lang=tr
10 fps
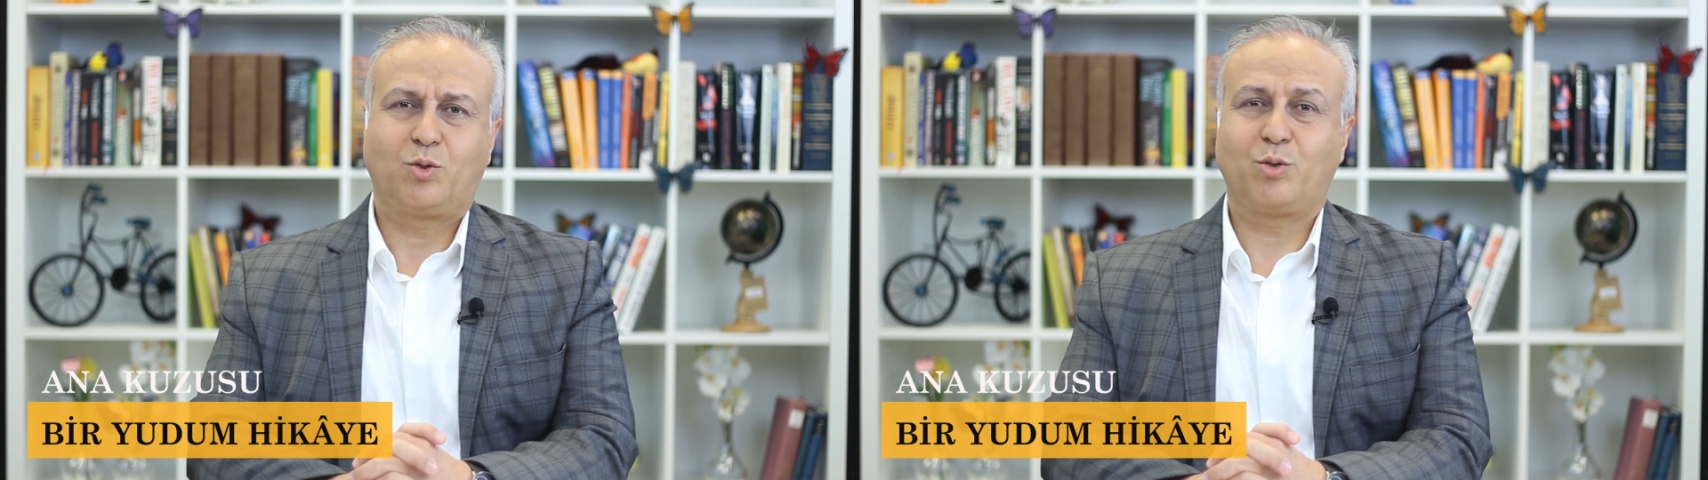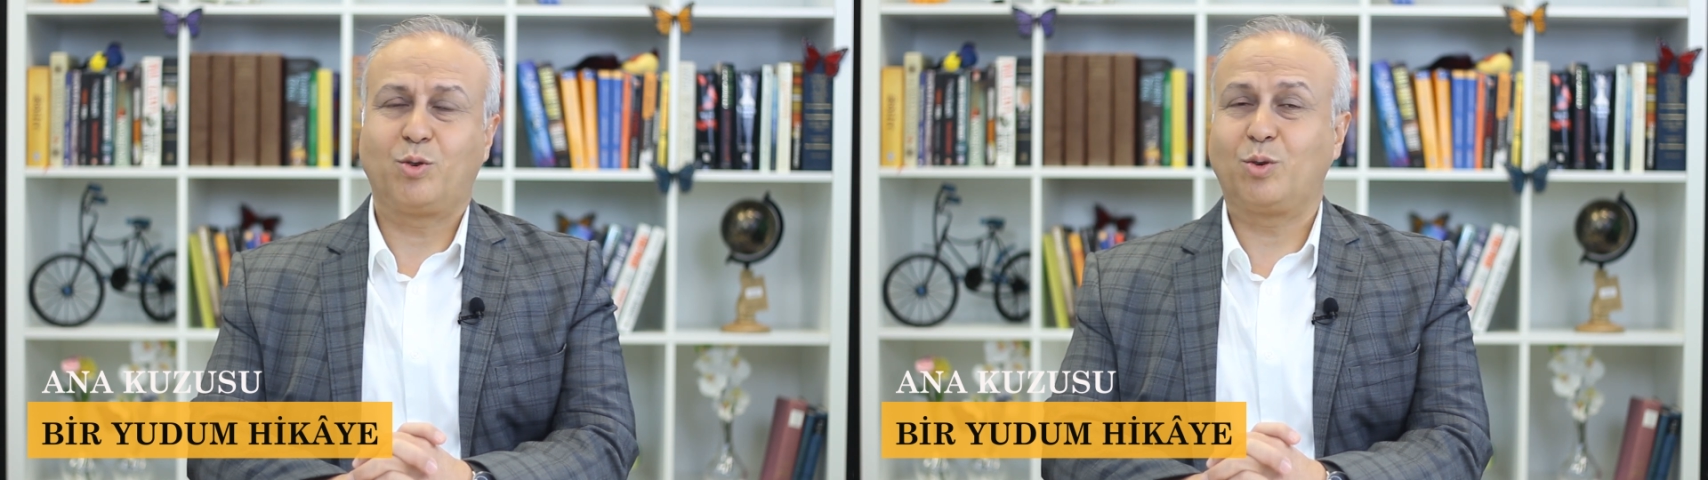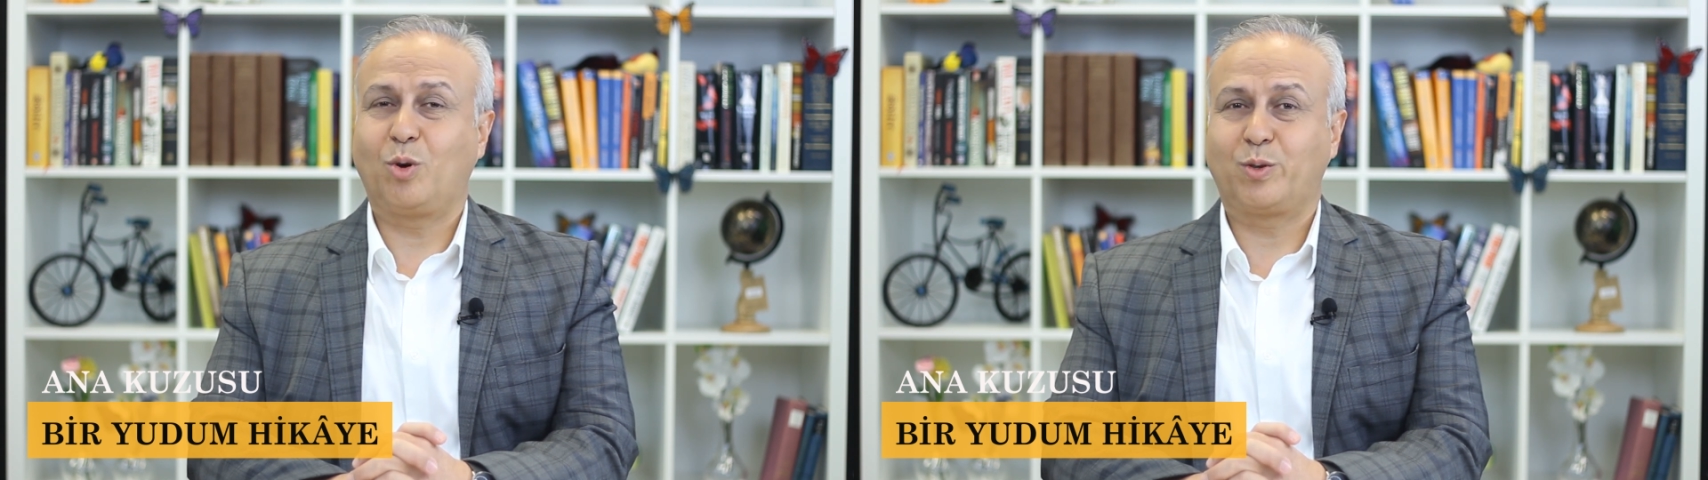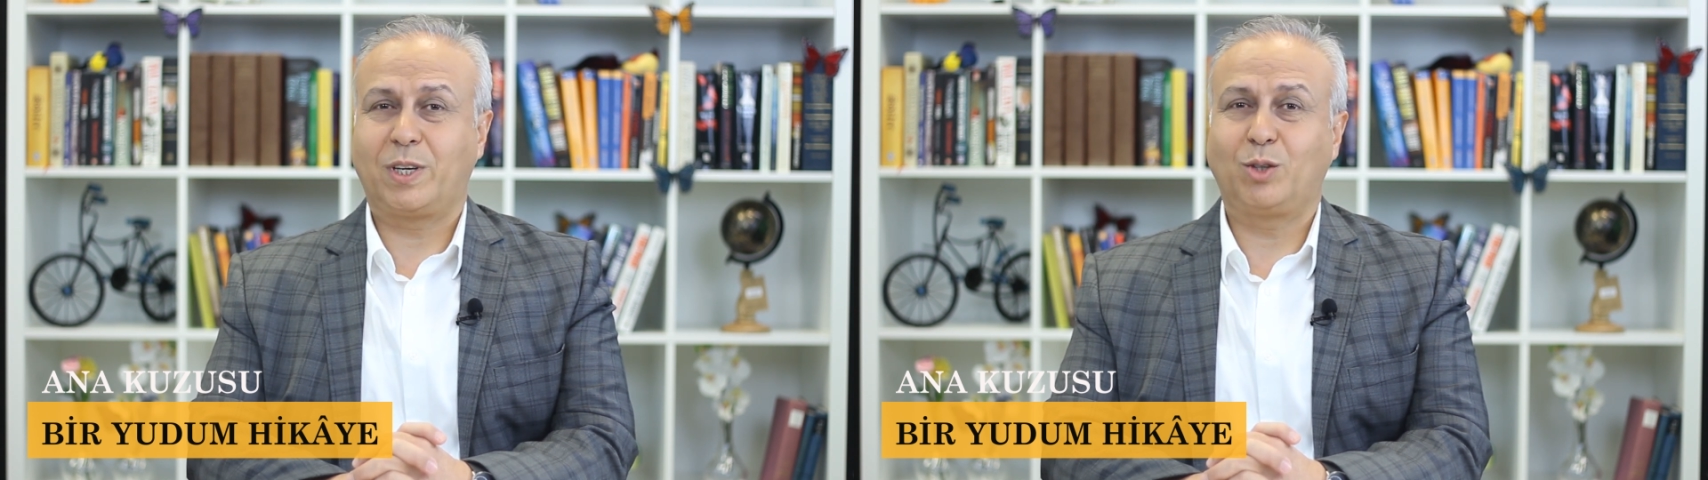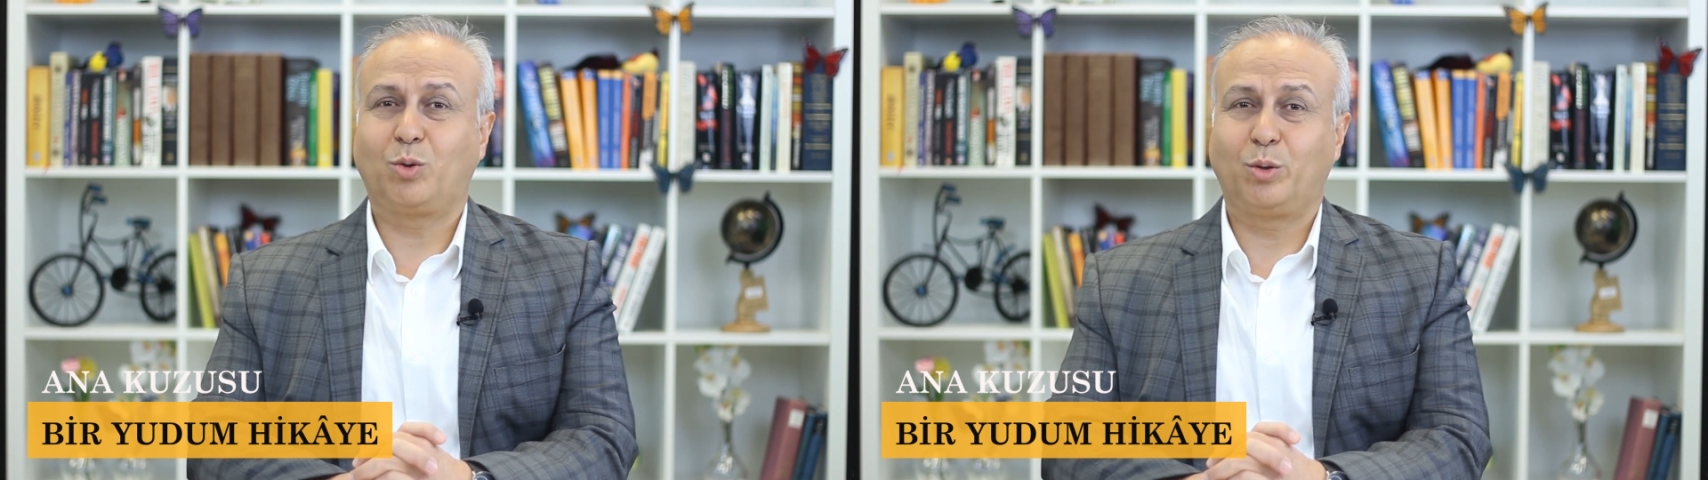Çocuğun
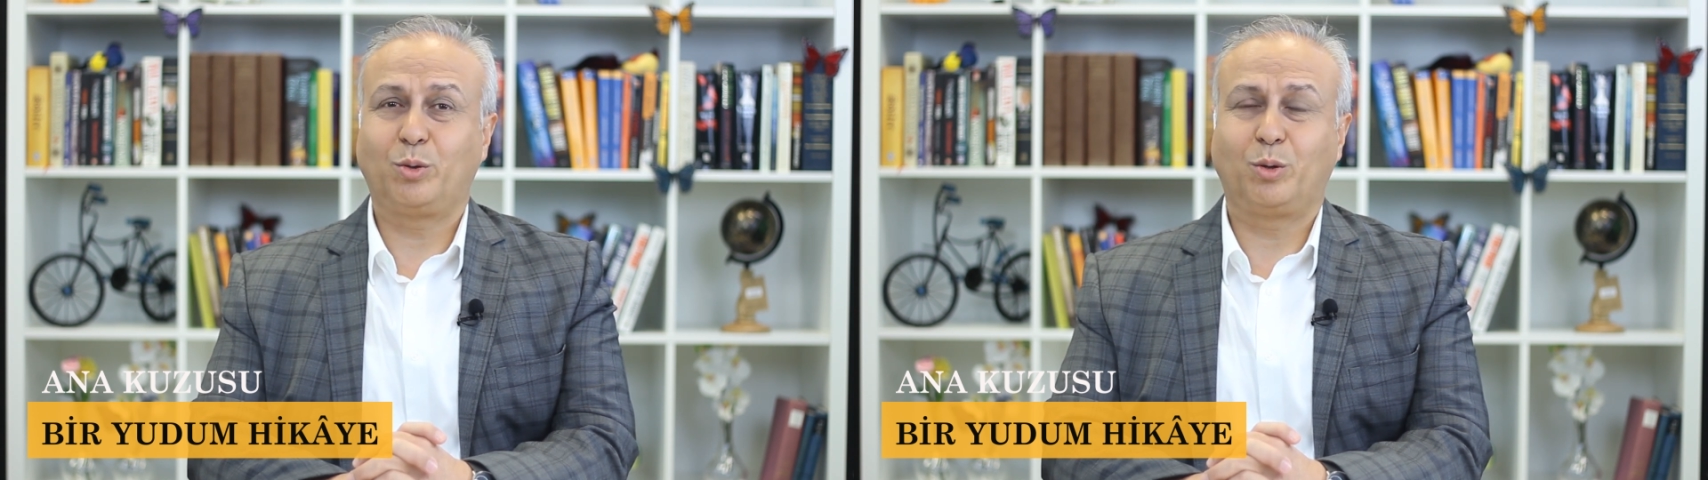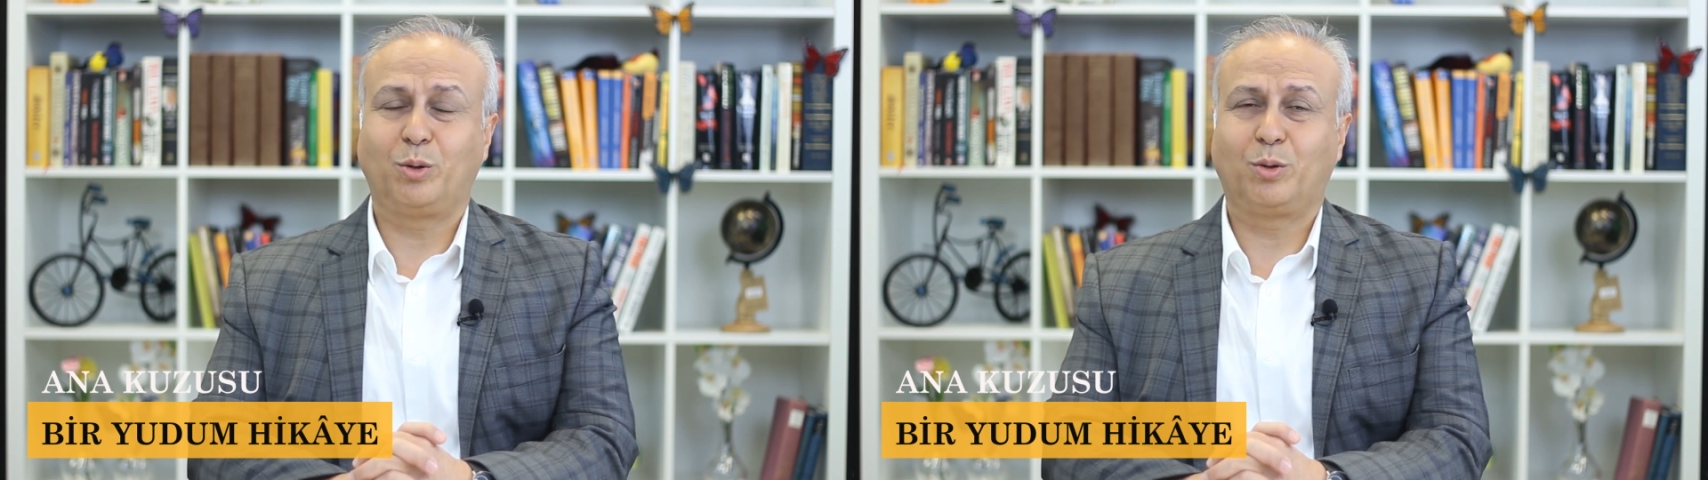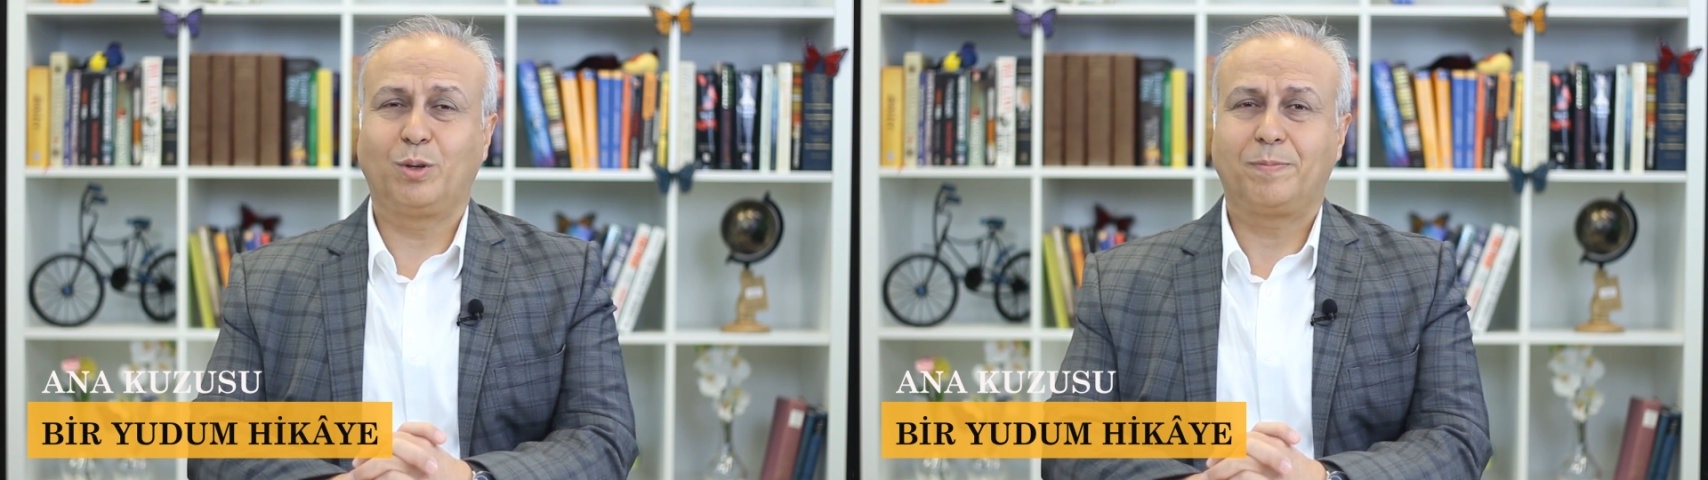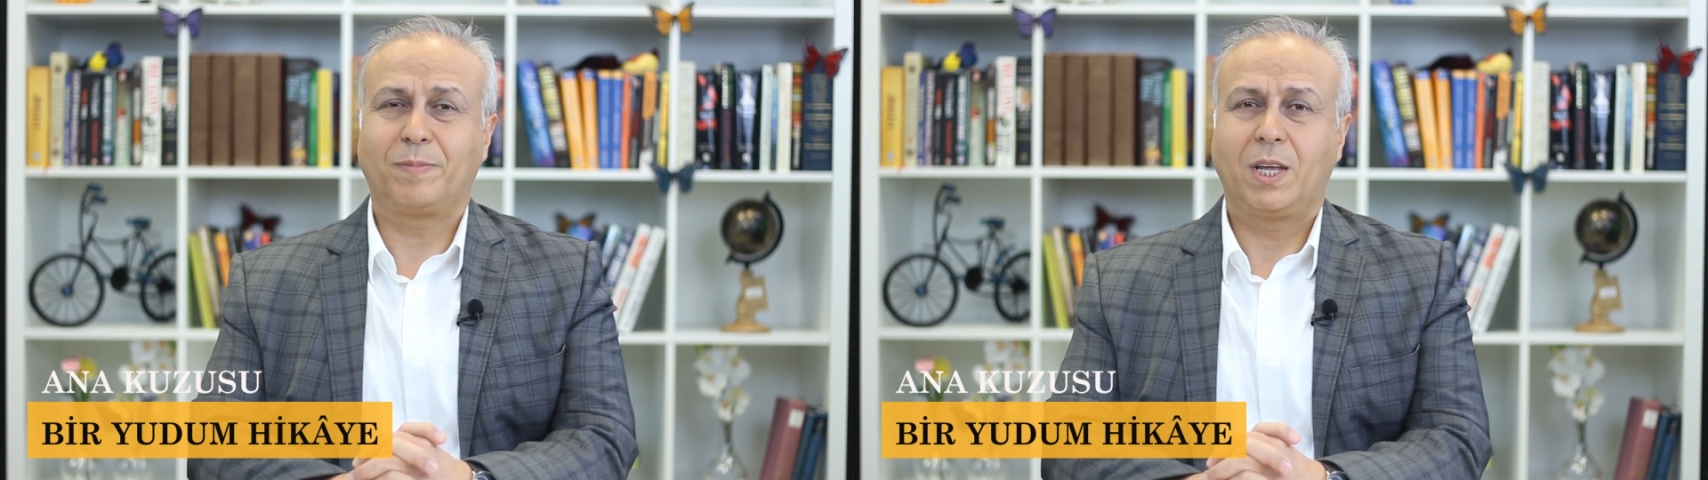gözleri dolu doluydu.